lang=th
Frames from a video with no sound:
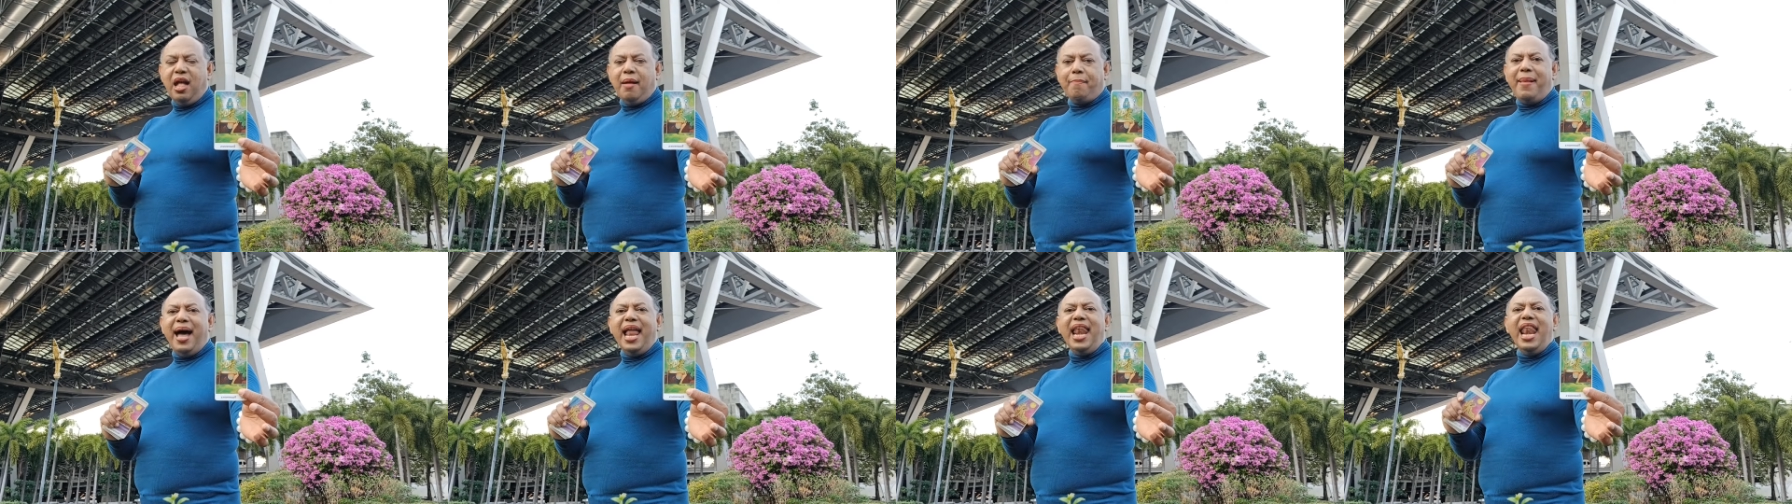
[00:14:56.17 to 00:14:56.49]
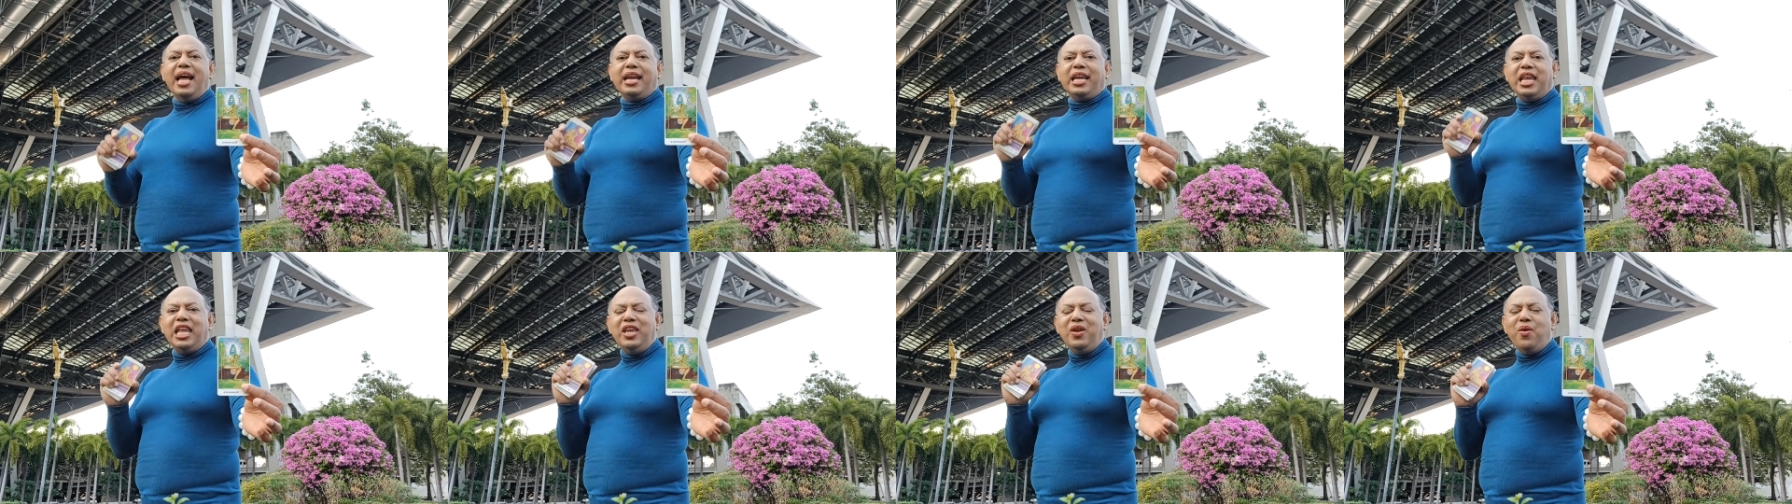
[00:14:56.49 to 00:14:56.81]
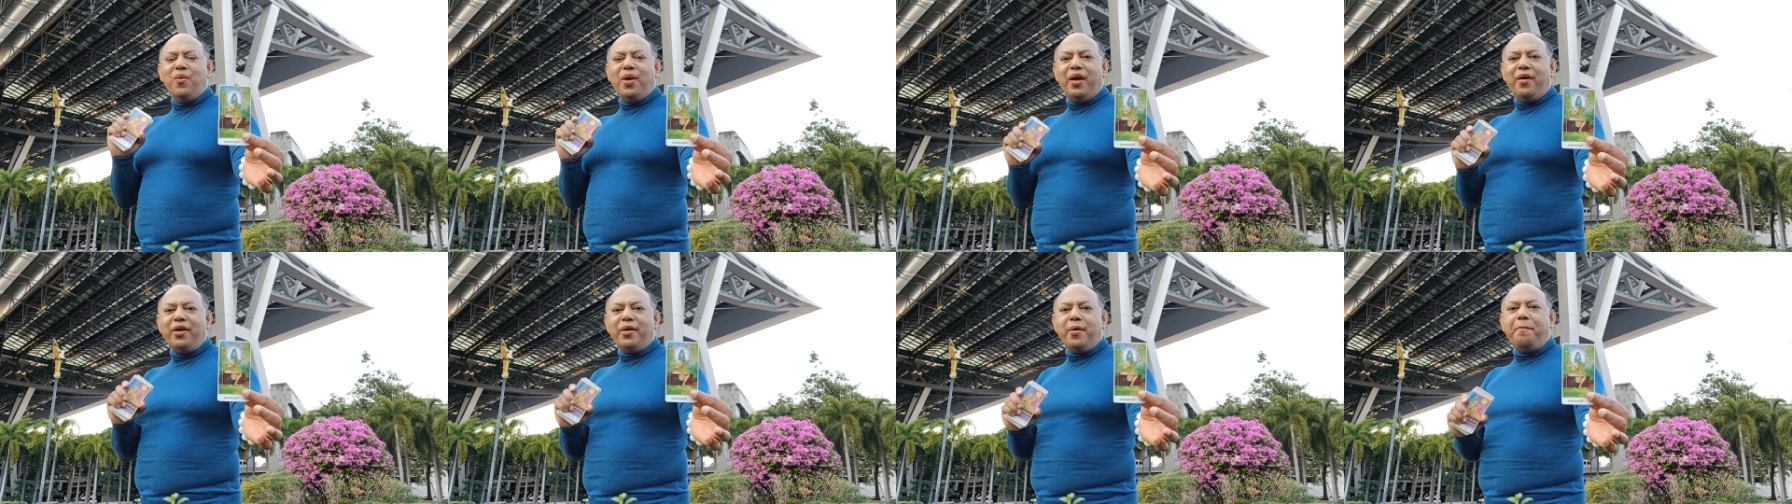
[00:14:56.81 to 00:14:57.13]
บ้านหลังนี้อยู่
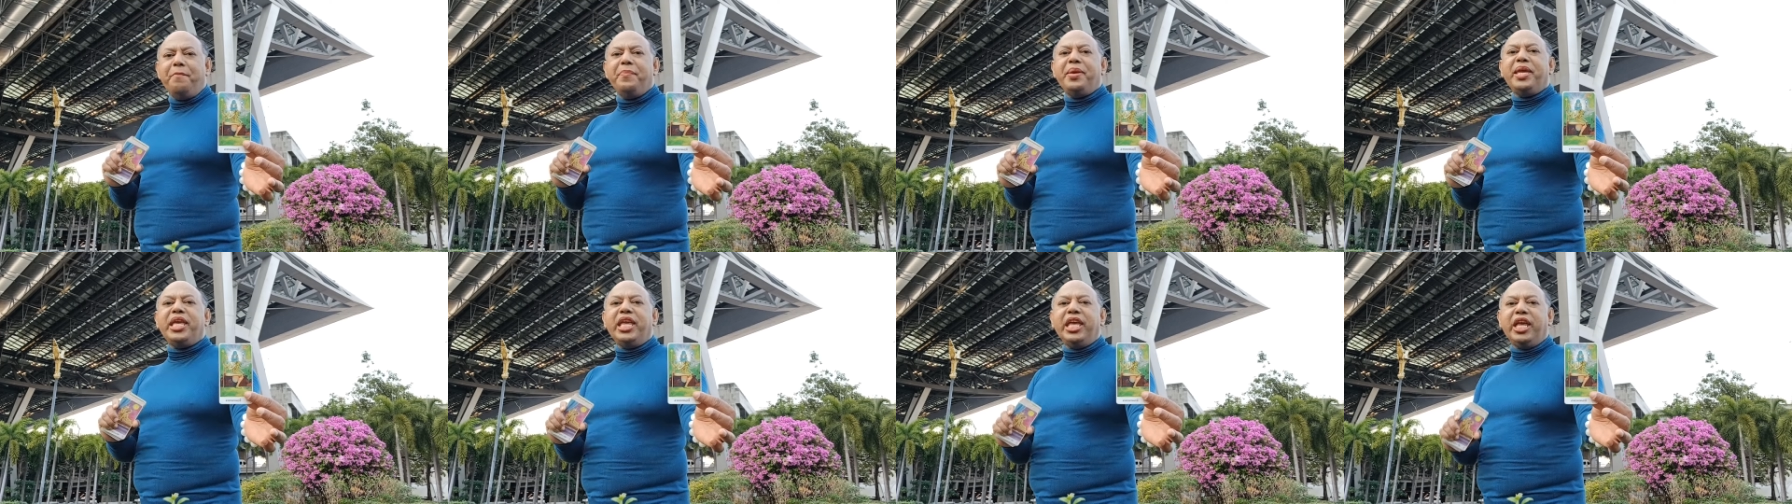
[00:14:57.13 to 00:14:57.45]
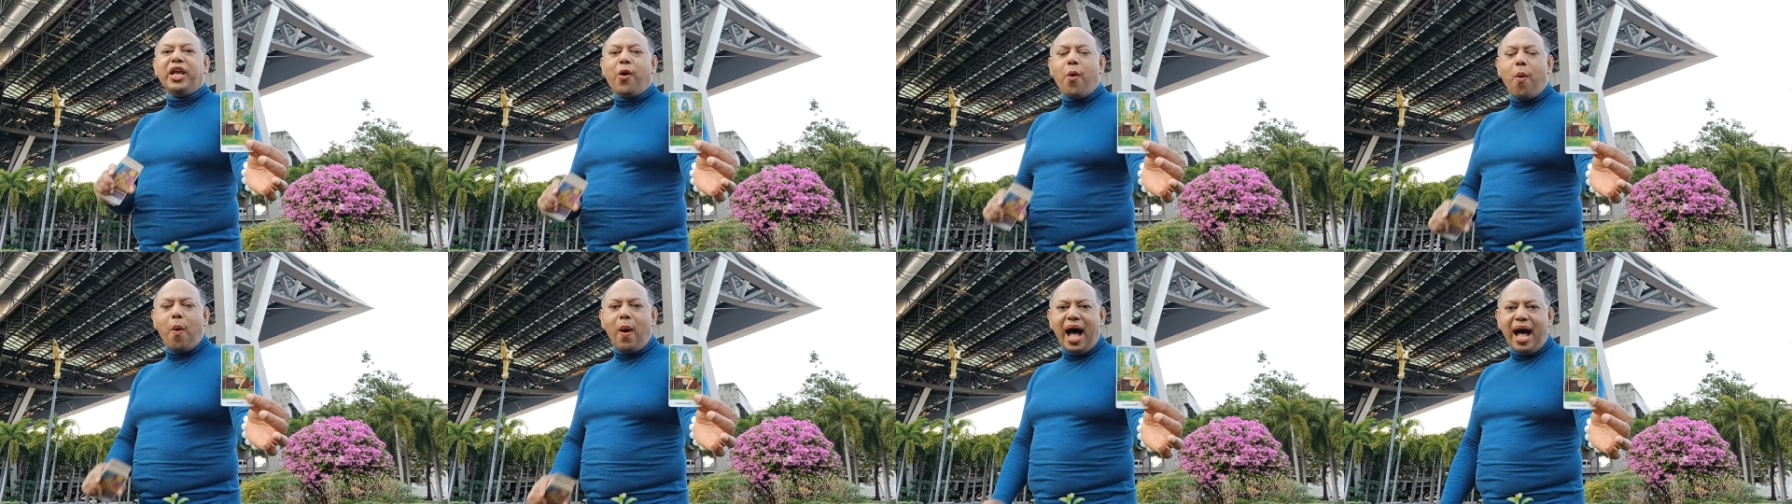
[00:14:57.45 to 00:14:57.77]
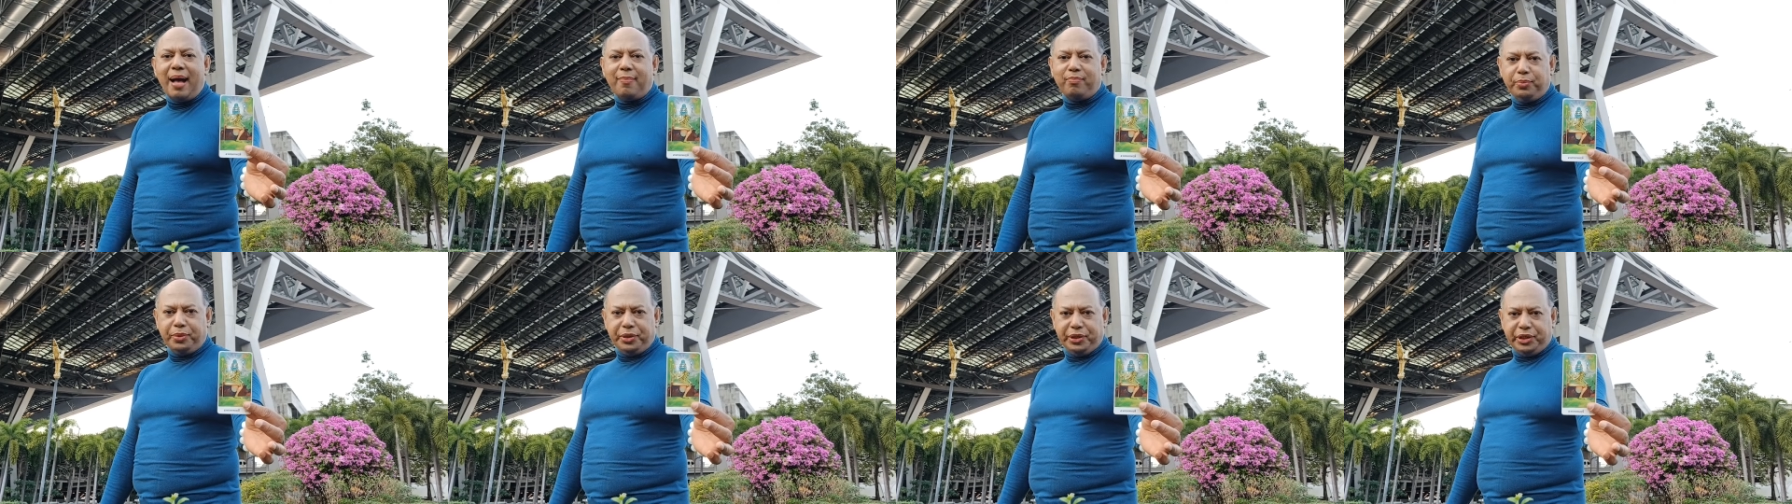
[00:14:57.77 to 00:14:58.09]
แล้วมีควา
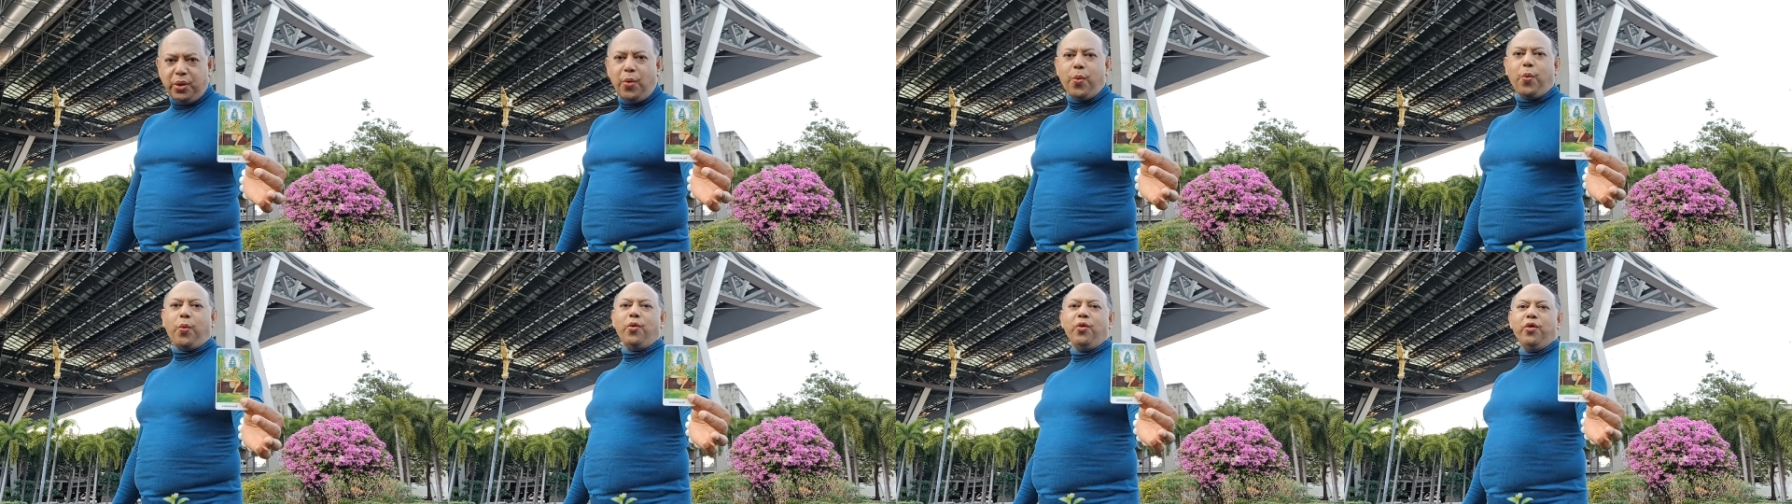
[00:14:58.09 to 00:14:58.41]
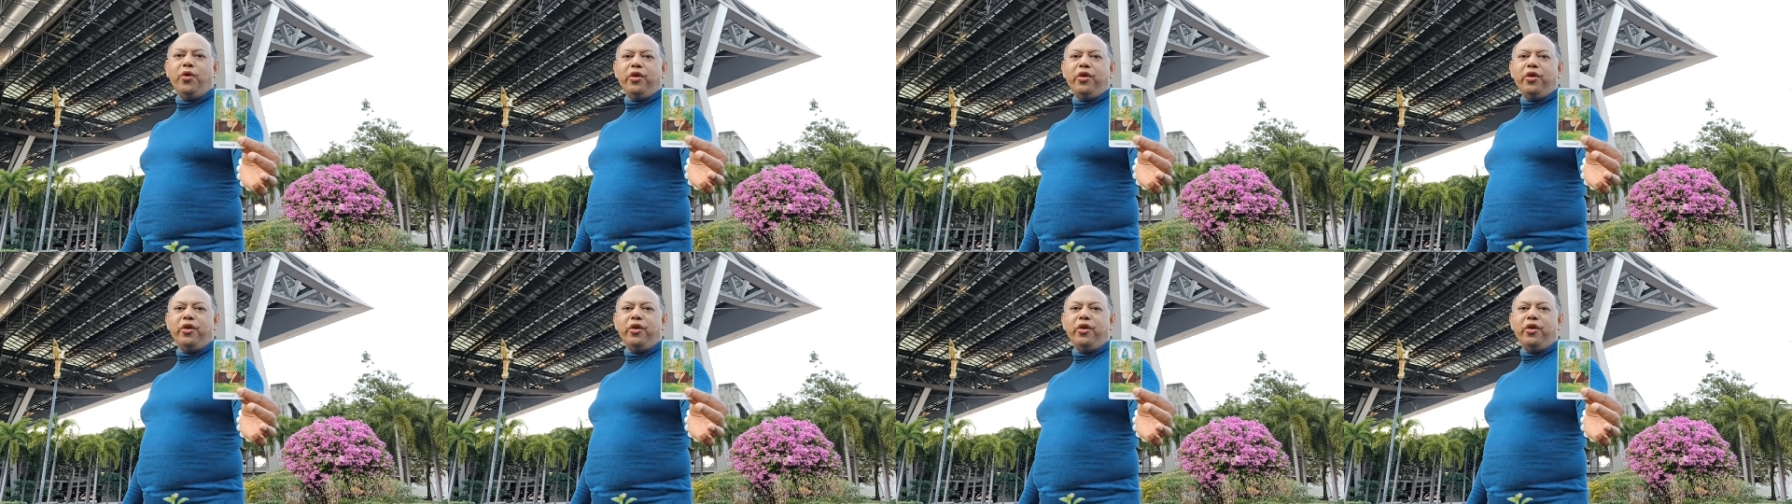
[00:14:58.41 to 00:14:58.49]
มสุข